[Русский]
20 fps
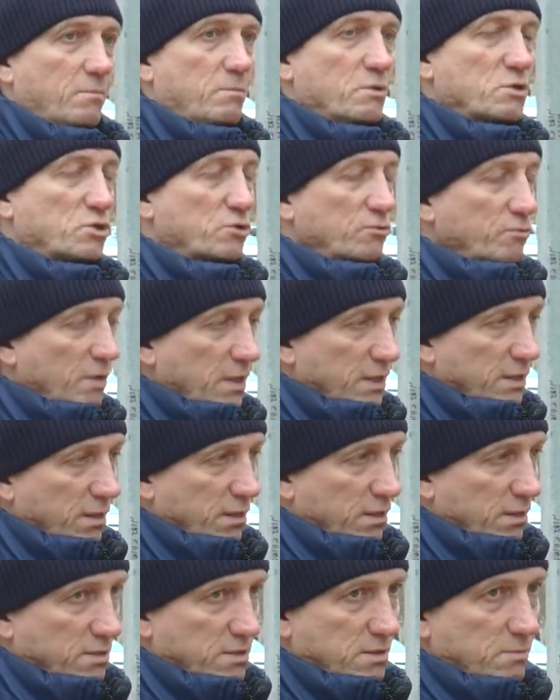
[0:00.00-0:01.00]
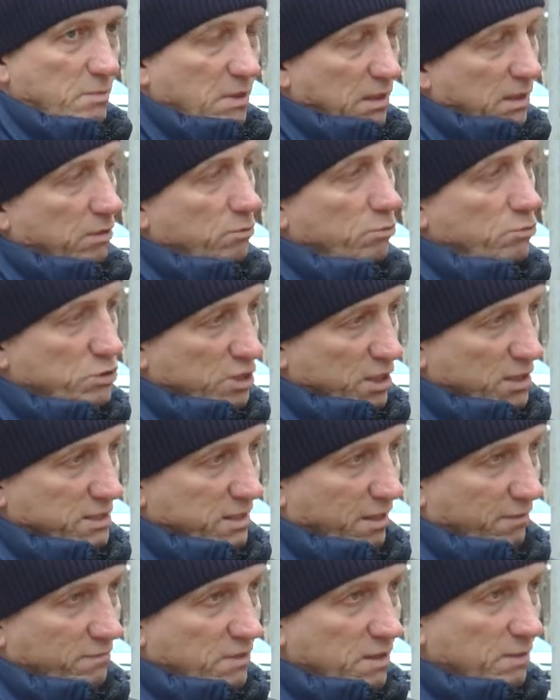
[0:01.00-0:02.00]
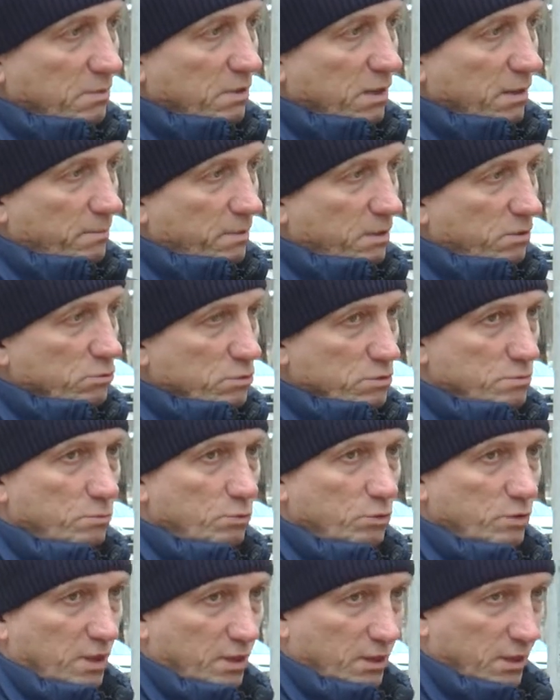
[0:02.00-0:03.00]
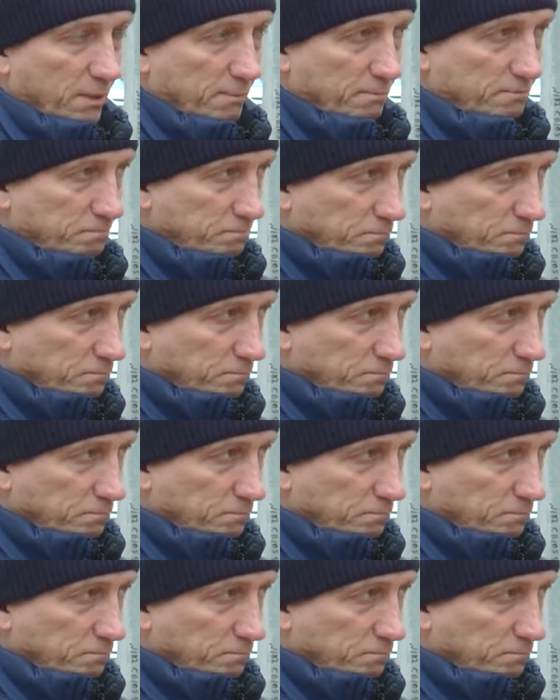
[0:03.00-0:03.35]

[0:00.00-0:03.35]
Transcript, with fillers: межевании земельных участков не было предусмотрено